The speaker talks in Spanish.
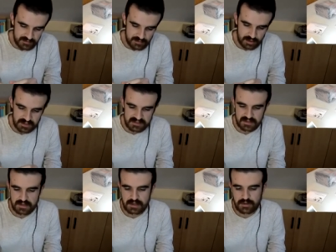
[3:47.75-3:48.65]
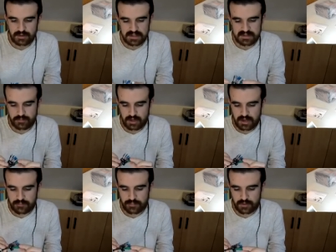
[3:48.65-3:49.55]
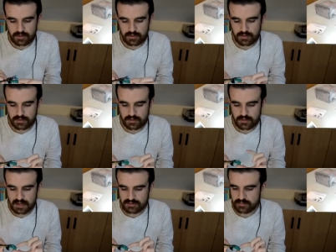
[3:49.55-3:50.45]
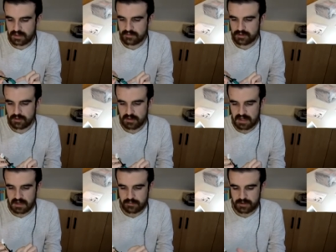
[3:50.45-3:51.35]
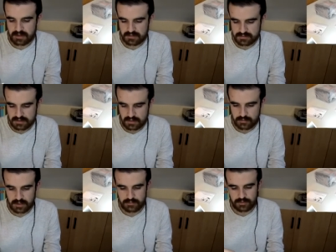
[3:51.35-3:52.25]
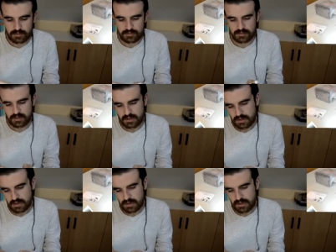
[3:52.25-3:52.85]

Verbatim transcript: donde se conecta, por ejemplo, la toma de vídeo de la cámara, si no me equivoco